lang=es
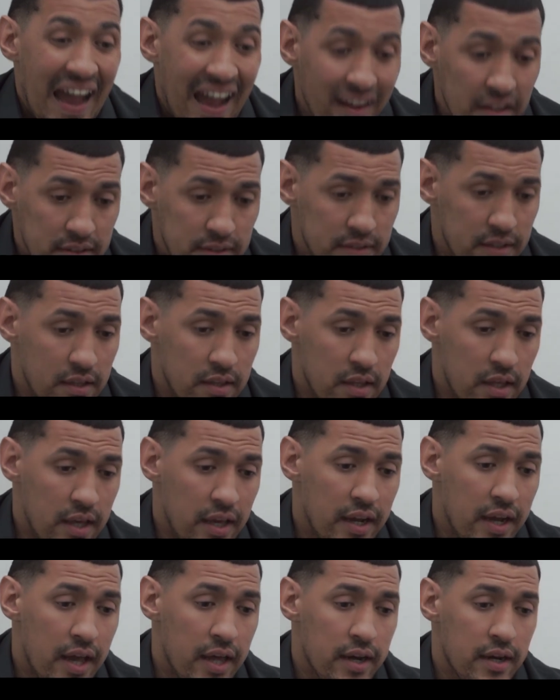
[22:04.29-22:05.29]
antes de
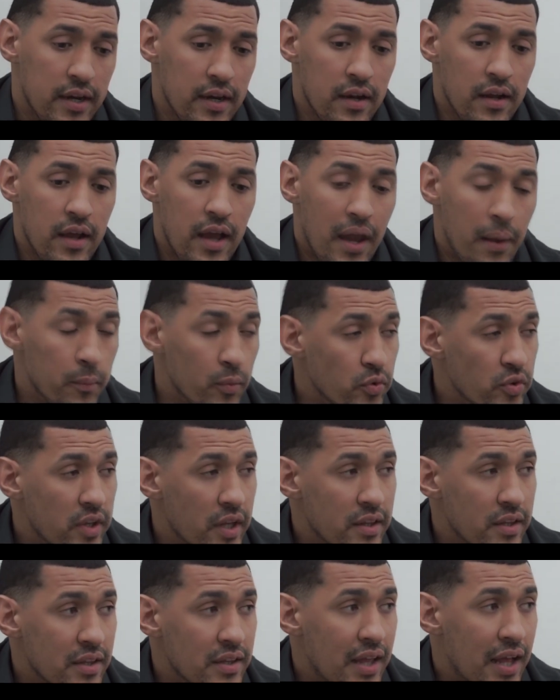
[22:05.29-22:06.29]
llegar al
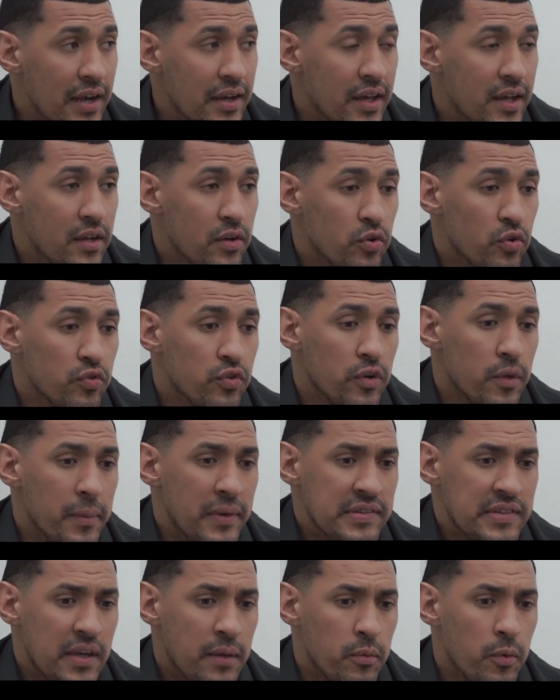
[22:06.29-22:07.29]
Mundial de Italia, nosotros
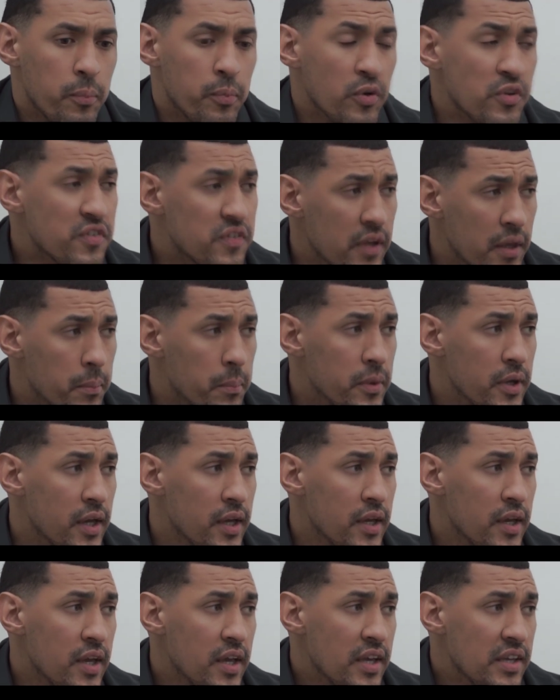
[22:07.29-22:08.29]
pasamos por Serbia
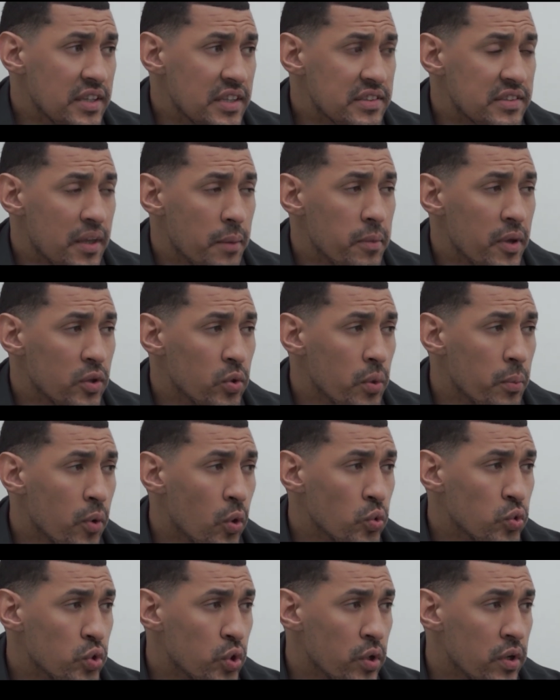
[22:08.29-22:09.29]
y en Serbia
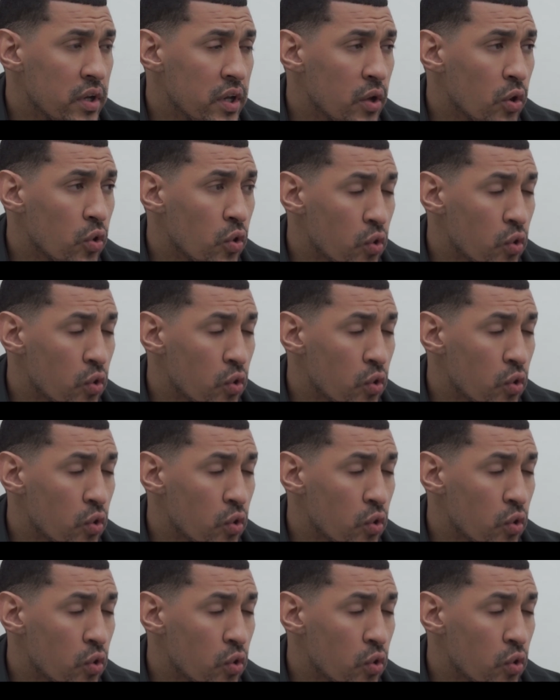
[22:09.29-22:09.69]
tuvimos un torneo